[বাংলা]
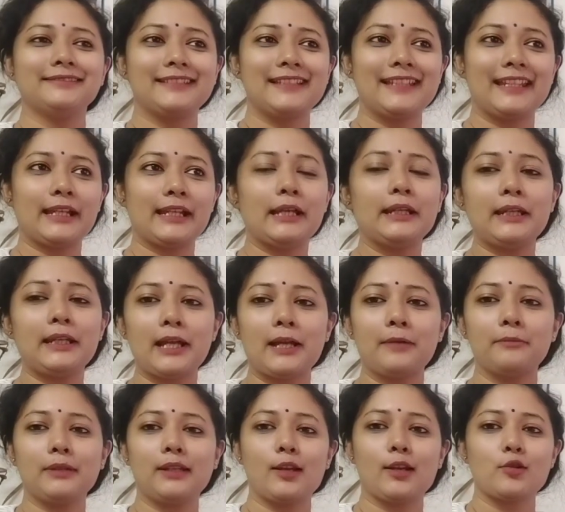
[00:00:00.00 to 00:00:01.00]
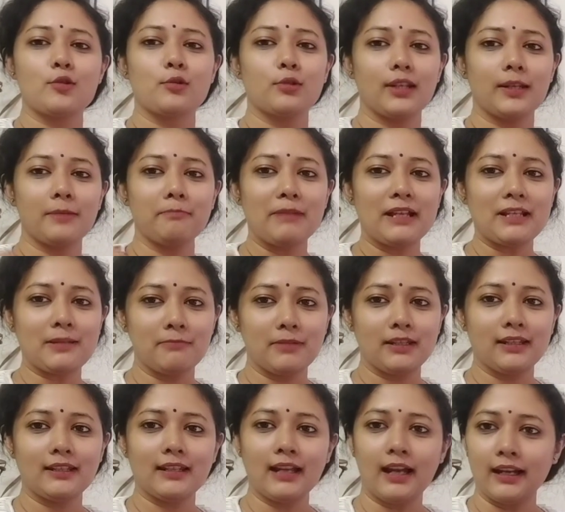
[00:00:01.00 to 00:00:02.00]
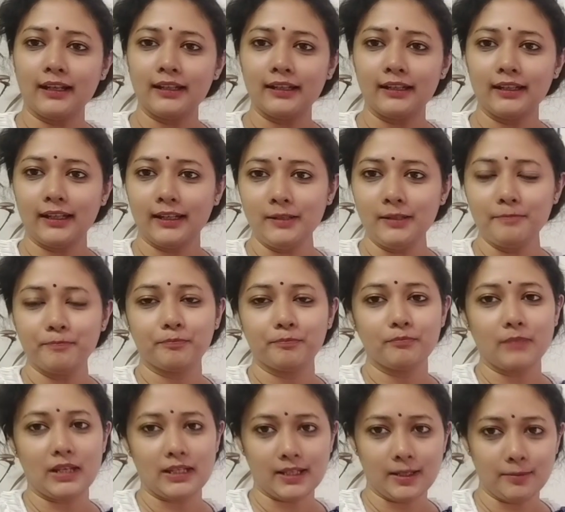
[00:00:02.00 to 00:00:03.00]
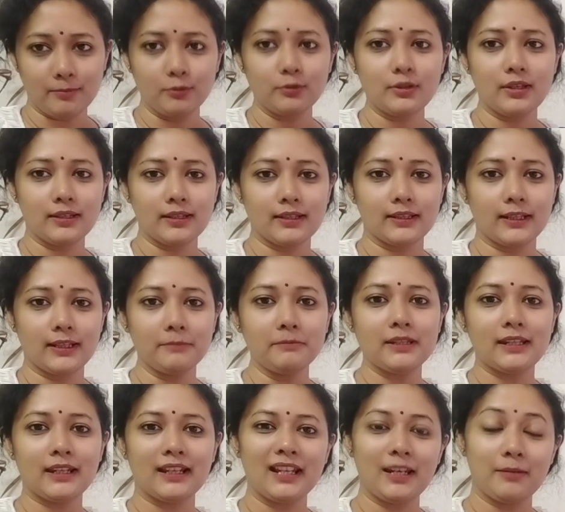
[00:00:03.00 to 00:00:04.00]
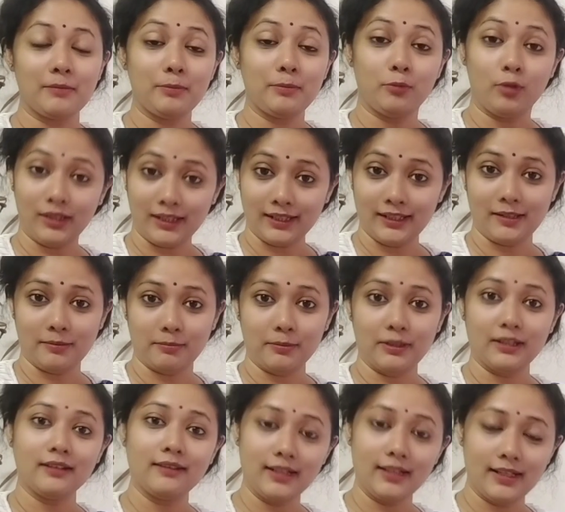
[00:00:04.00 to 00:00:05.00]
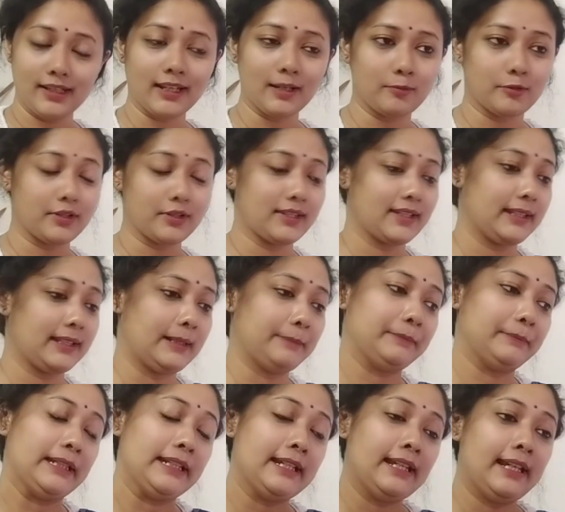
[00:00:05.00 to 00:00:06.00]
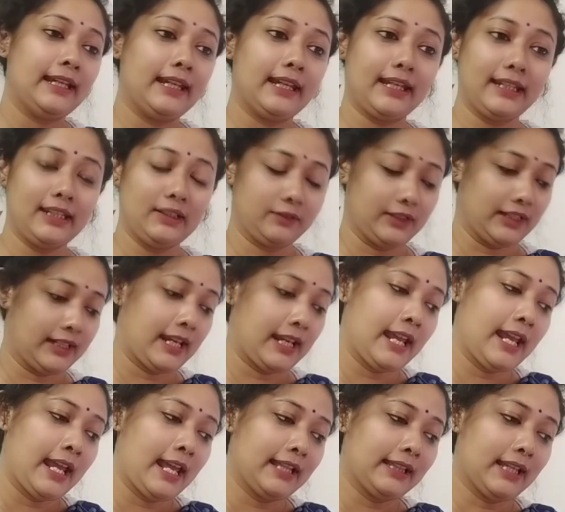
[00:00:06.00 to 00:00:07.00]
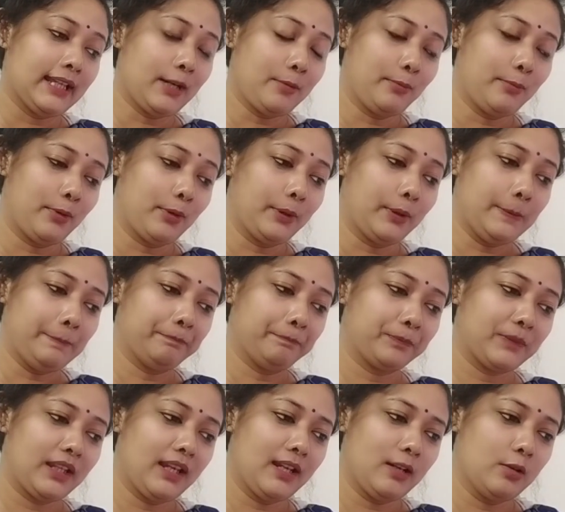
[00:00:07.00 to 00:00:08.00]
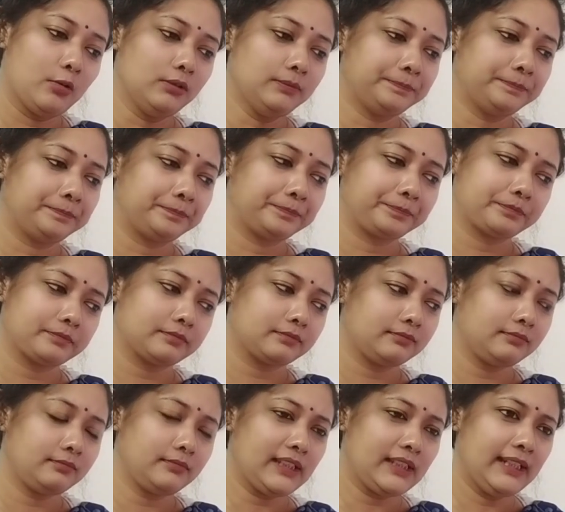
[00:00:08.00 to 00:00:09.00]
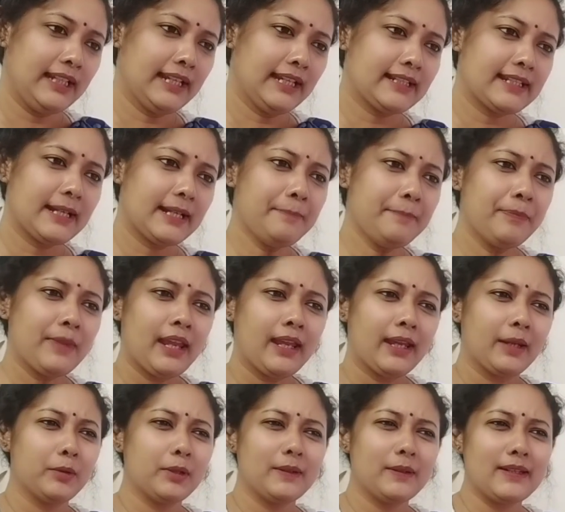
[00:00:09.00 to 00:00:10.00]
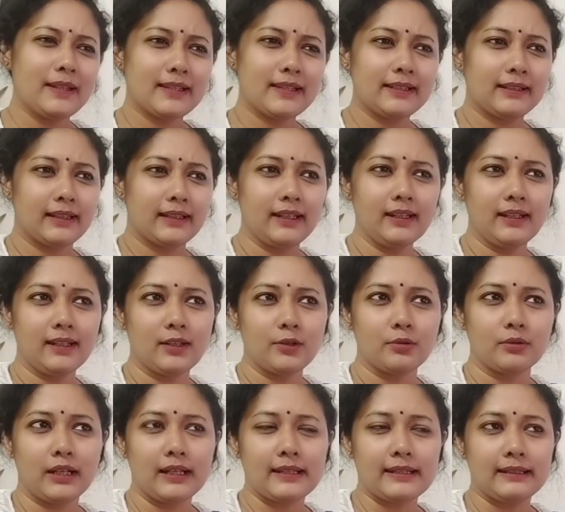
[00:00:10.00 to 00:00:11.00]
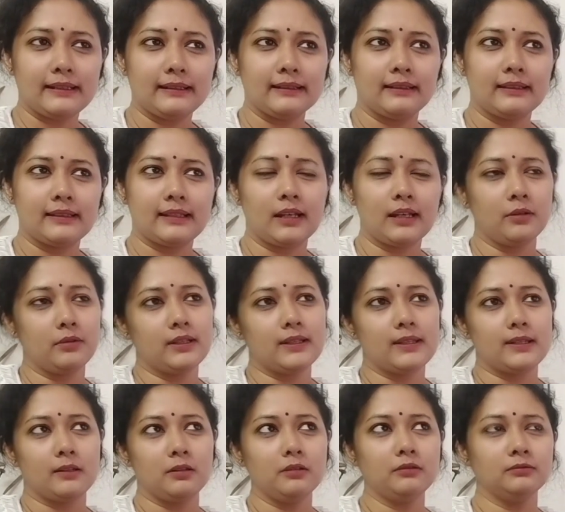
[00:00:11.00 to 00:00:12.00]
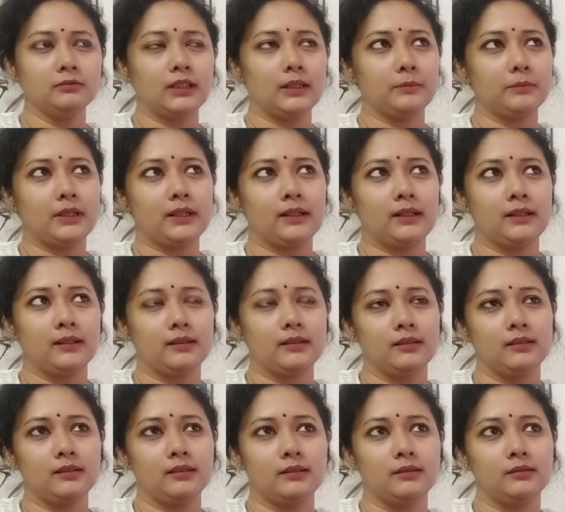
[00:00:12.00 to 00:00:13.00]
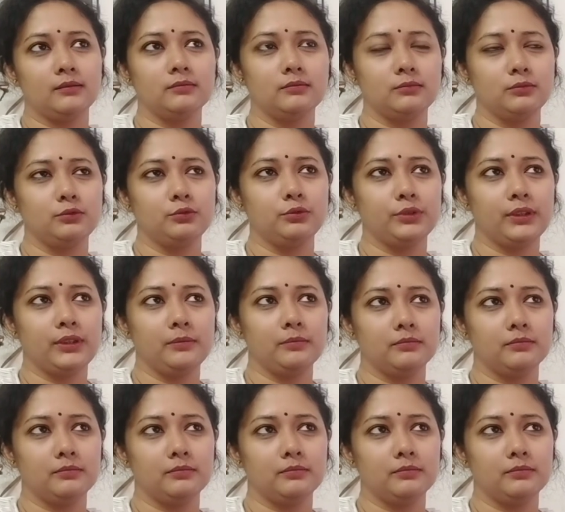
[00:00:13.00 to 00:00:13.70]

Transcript: যেখানে আমি আসলে পাঁচ মিনিট হাঁটলেই বাসায় পৌঁছে যেতাম সেখানে আমি পঁয়তাল্লিশ মিনিট রিক্সায় বসেছিলাম এনিওয়ে তারপর গেল একটা এবং রিসেন্টলি কিছু কাজে যাওয়া হয়েছিল আমরা দুই